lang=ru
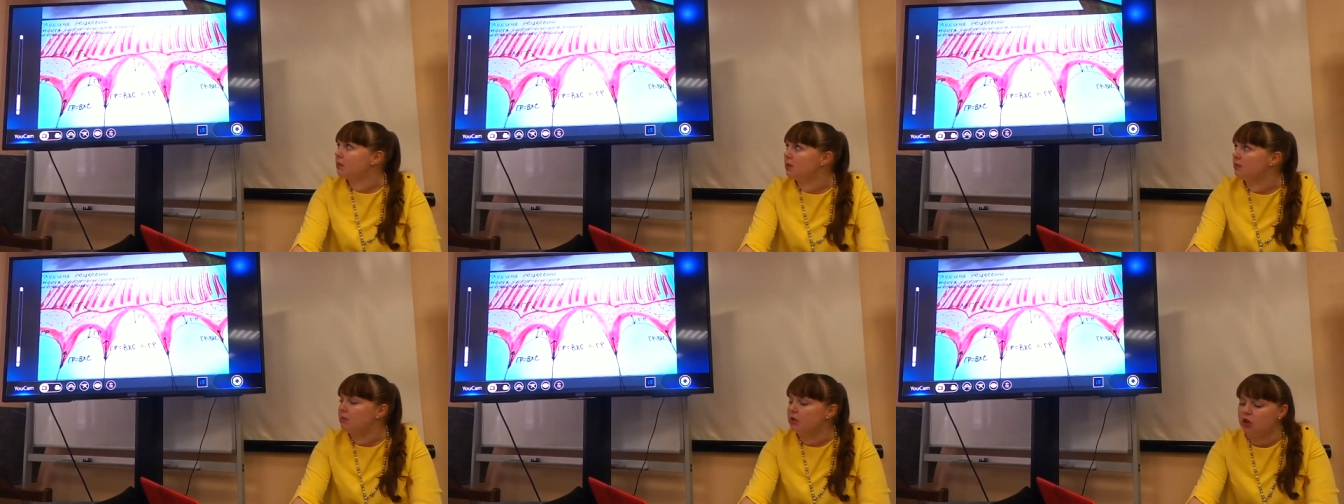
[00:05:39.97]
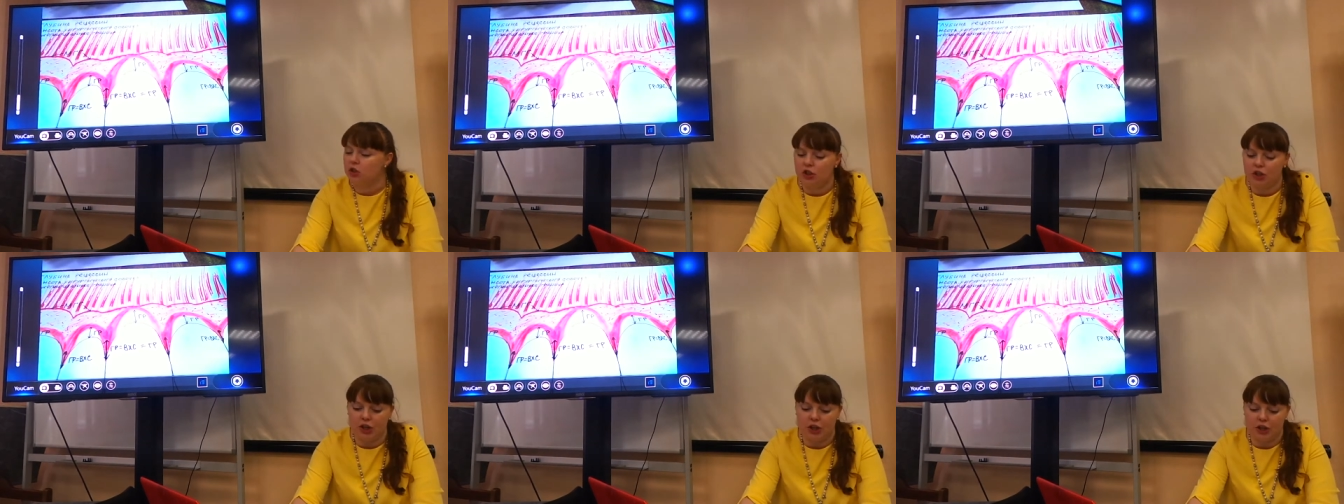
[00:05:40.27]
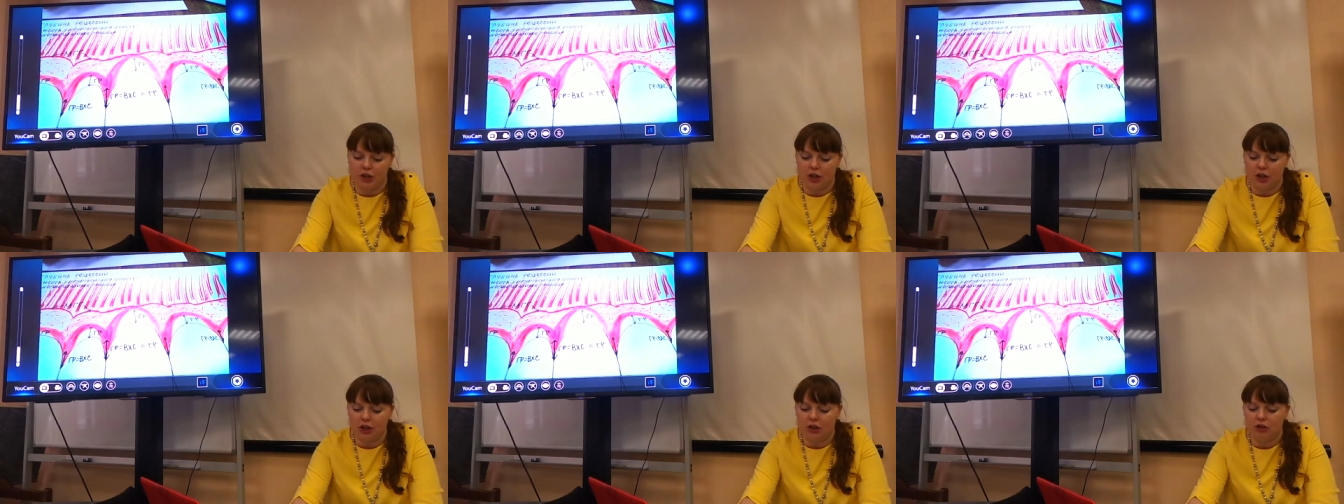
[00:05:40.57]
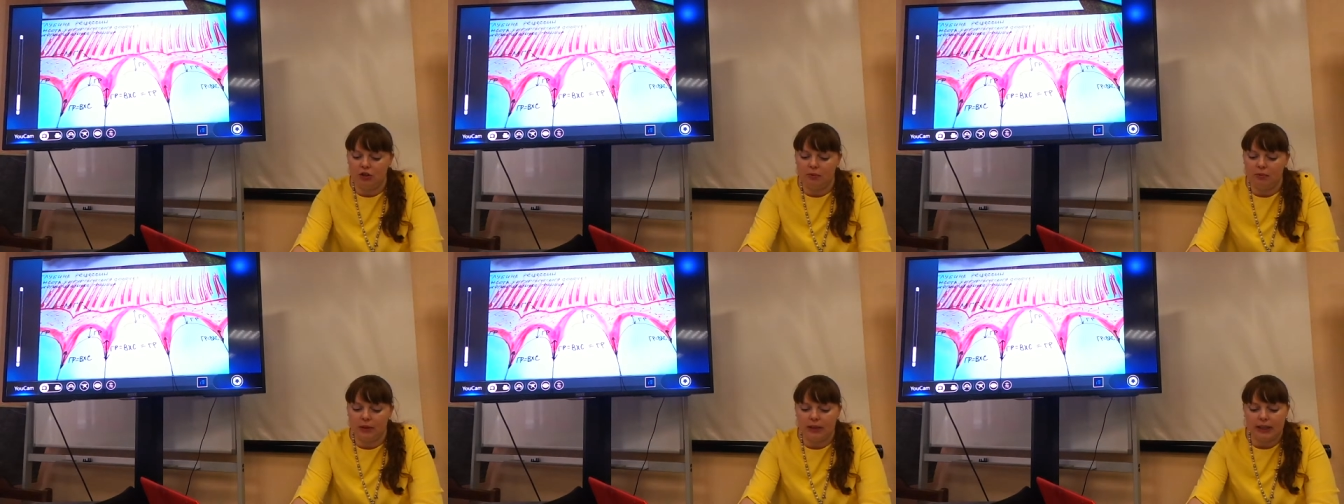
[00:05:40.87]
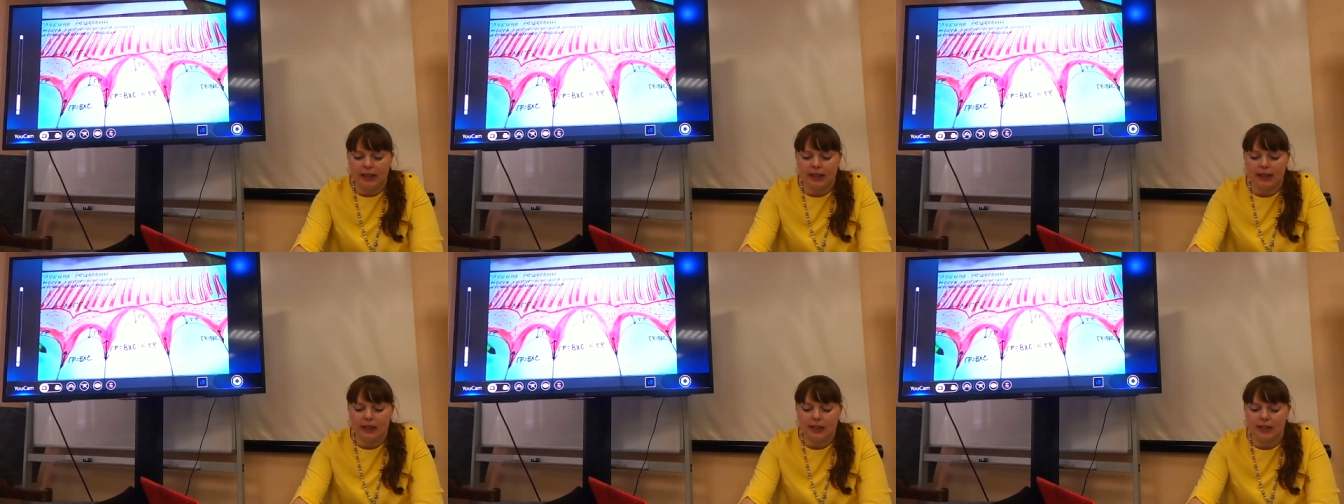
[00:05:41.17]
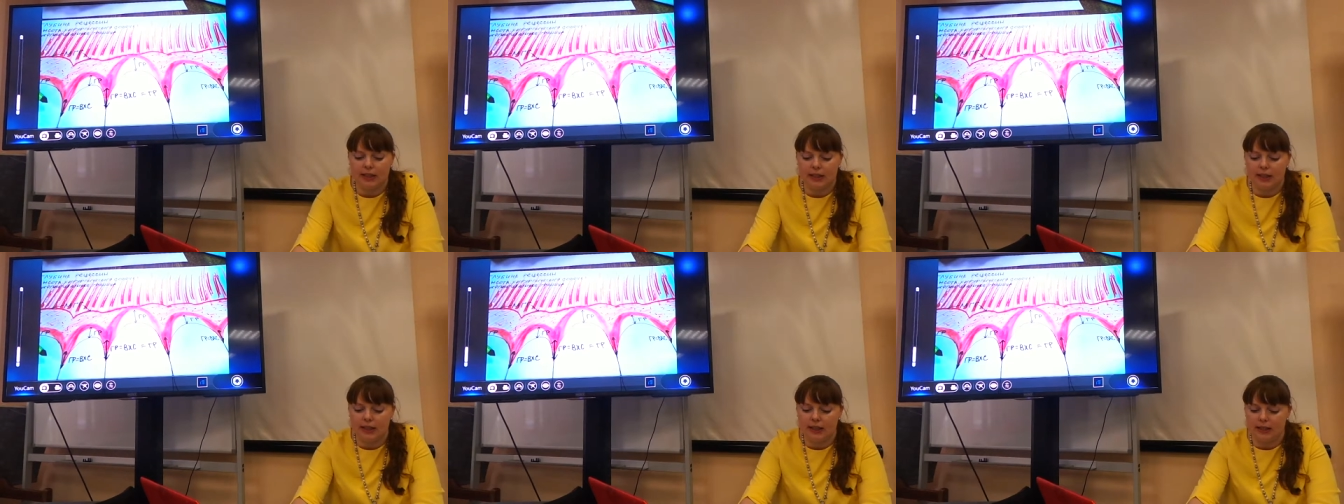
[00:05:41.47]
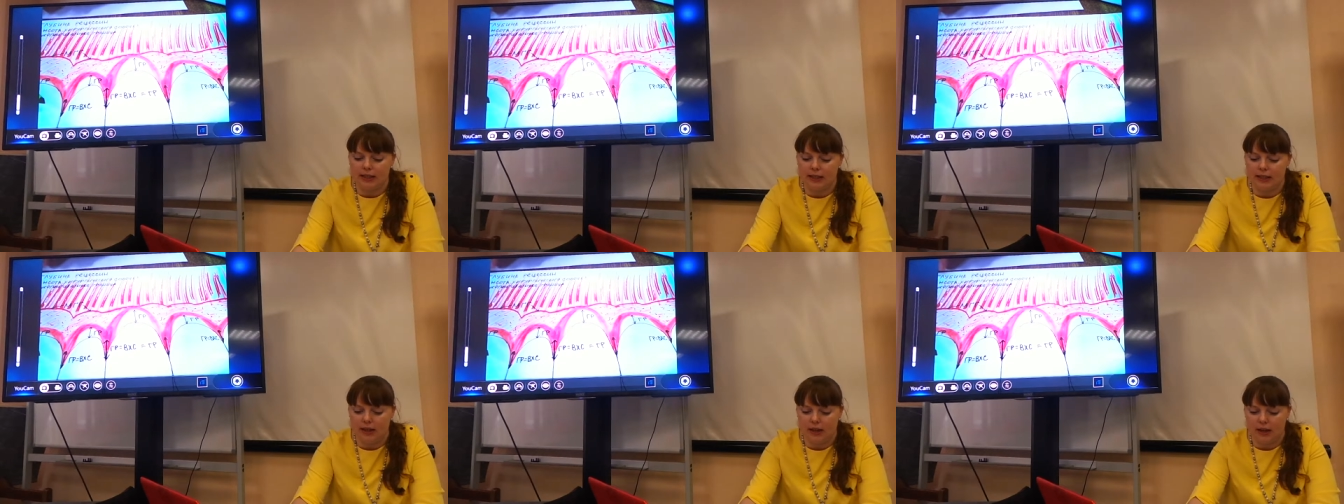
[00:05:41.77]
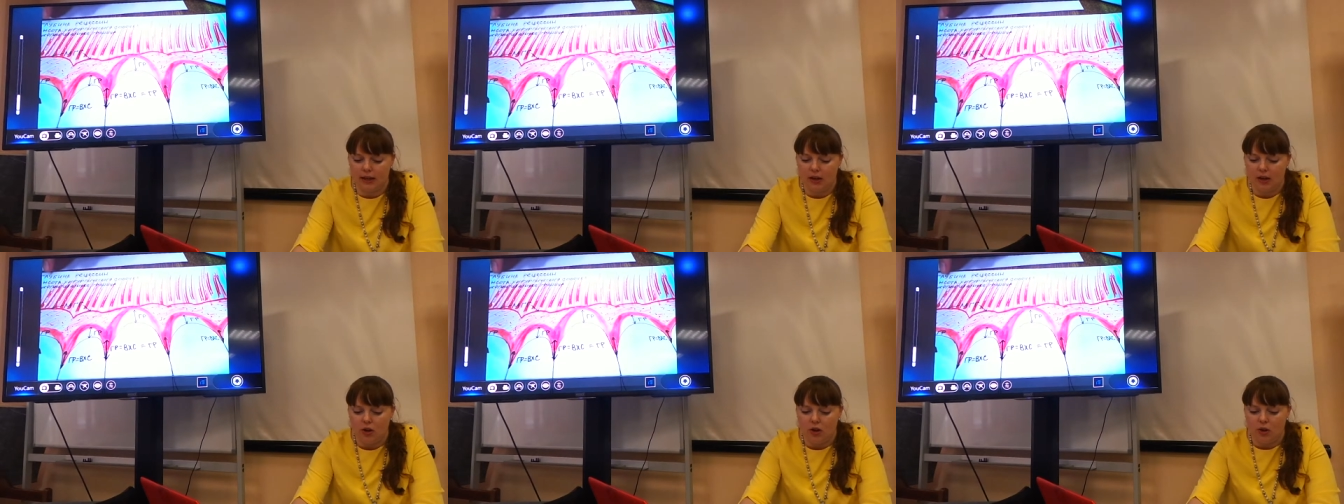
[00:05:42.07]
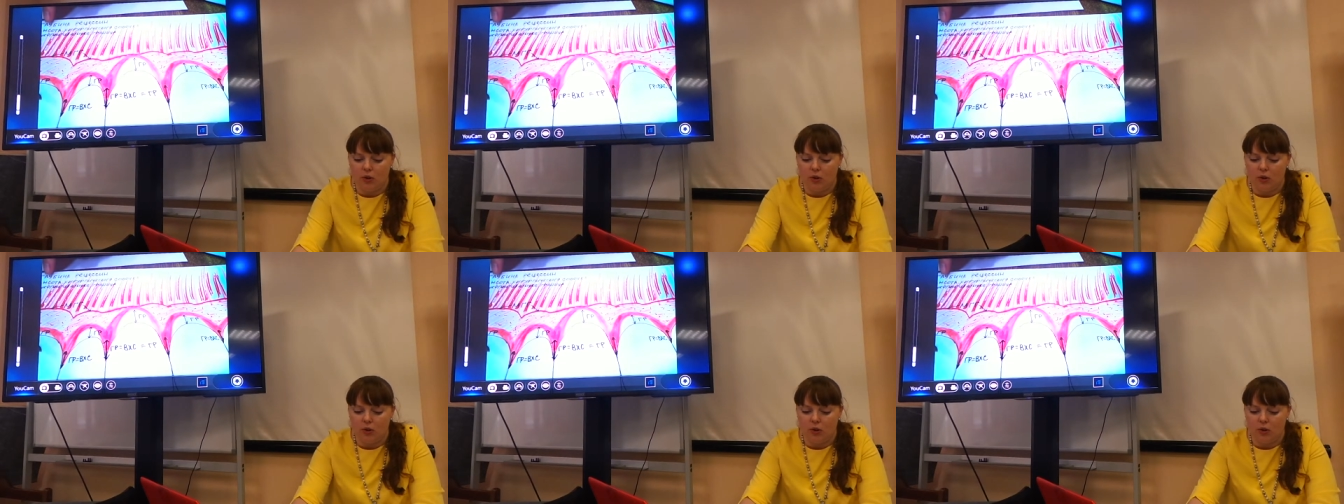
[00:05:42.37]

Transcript: смещении, глубина рецессии